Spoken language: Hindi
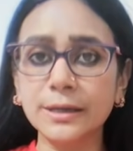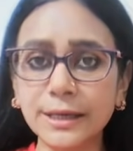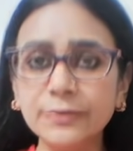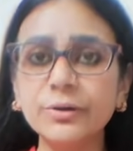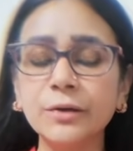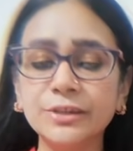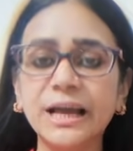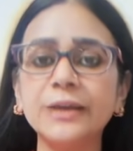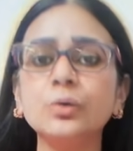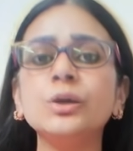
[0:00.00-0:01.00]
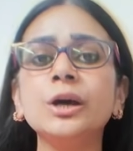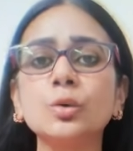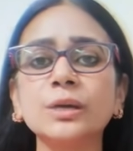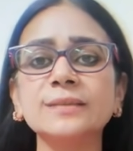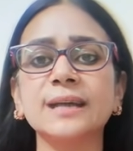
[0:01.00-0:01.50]
की विदाई हुई है और
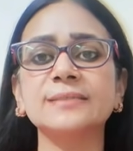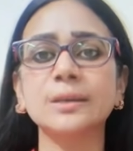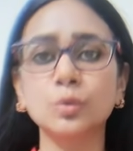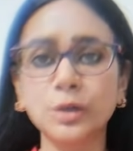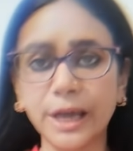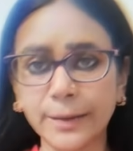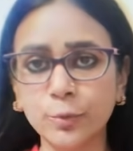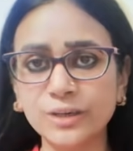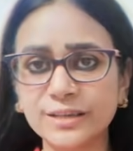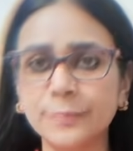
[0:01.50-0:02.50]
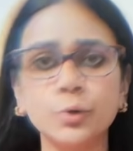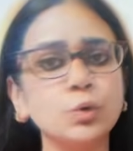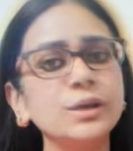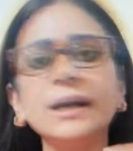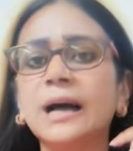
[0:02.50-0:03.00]
उनके साथ साथ उनके एम की भी
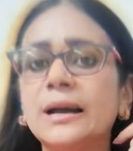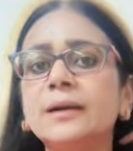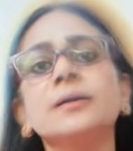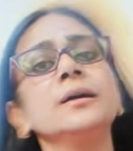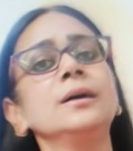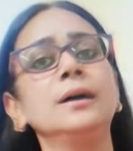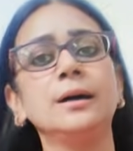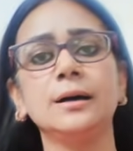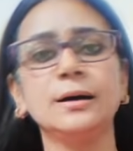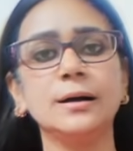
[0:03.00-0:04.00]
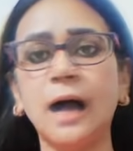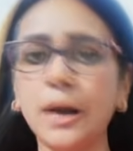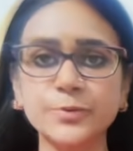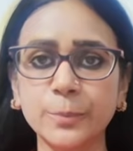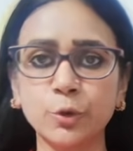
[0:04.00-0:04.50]
हुई है कारण
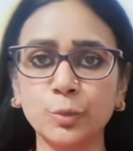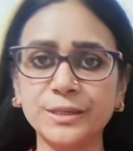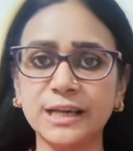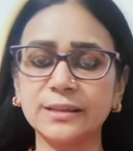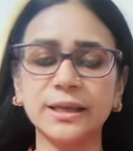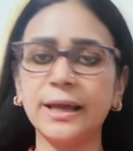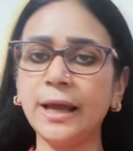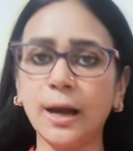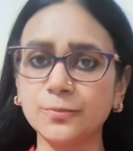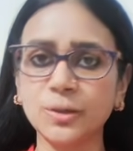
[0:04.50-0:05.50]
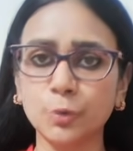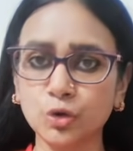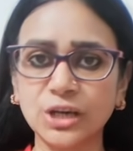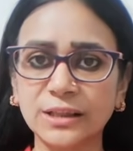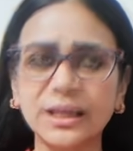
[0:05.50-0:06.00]
आप सब लोग भी जानते हैं हम सब
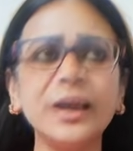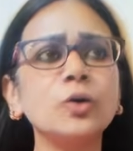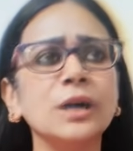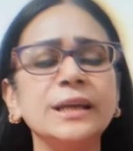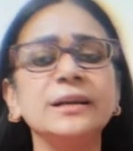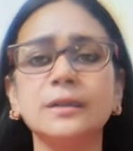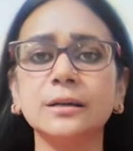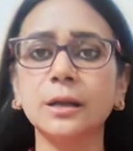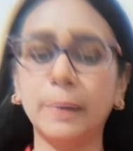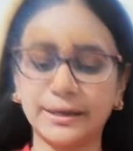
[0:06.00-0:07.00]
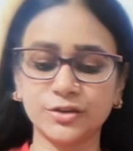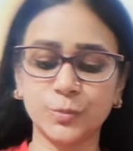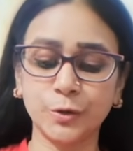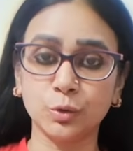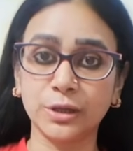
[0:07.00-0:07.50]
लोग जानते हैं और कई इंटरनल
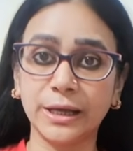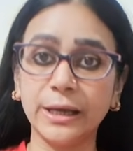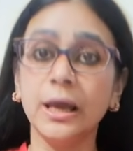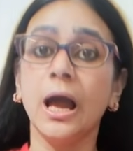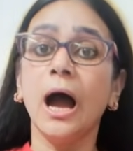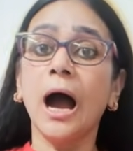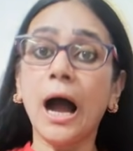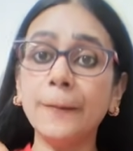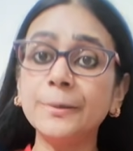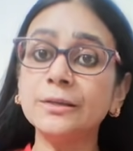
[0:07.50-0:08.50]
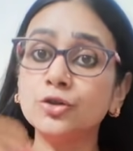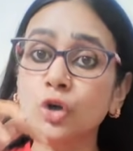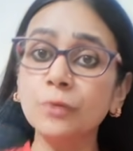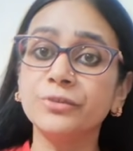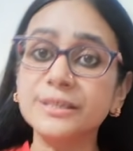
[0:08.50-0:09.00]
मैटर्स भी होते हैं अब
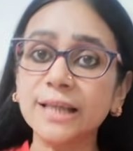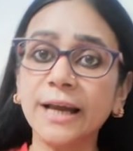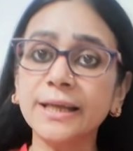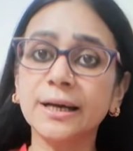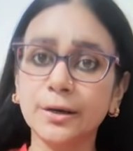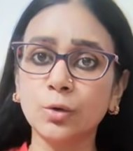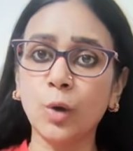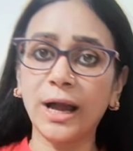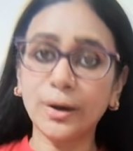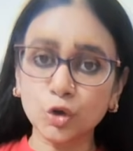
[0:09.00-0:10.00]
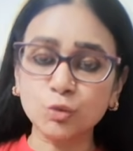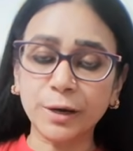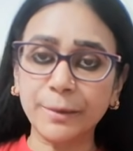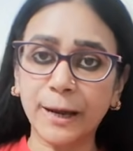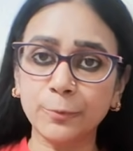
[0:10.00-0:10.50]
जो विस्तारीकरण हुआ है उस
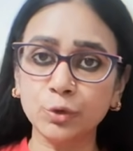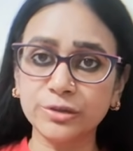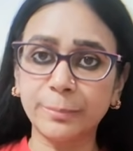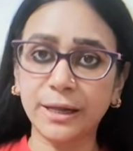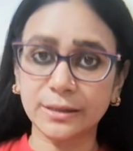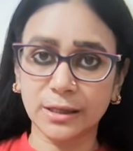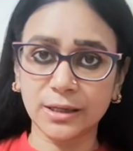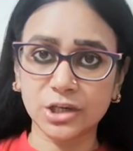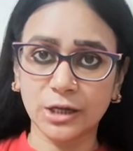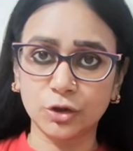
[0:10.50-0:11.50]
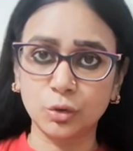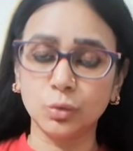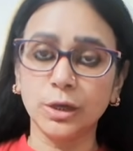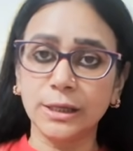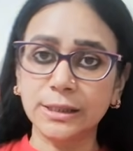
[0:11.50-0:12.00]
पर मैं आप लोगों से बात करना चाहती
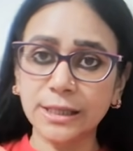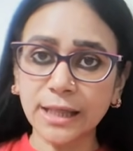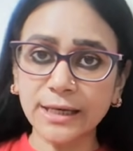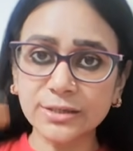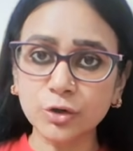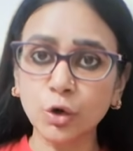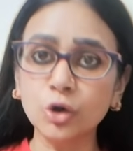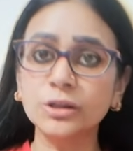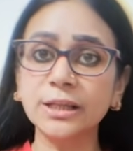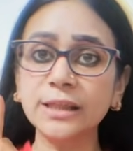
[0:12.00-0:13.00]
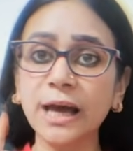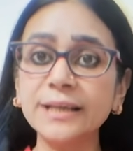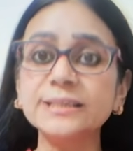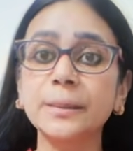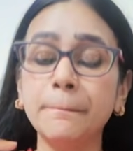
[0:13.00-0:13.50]
हूँ तैतालीस लोग
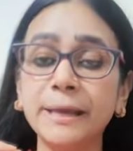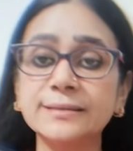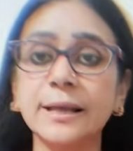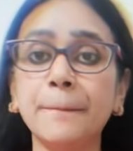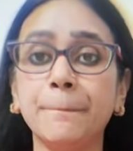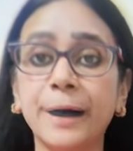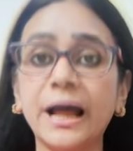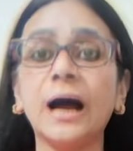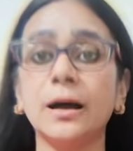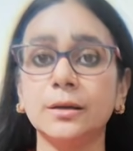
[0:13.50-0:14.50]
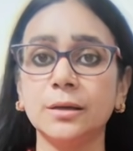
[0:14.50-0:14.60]
तैतालीस में से बड़ा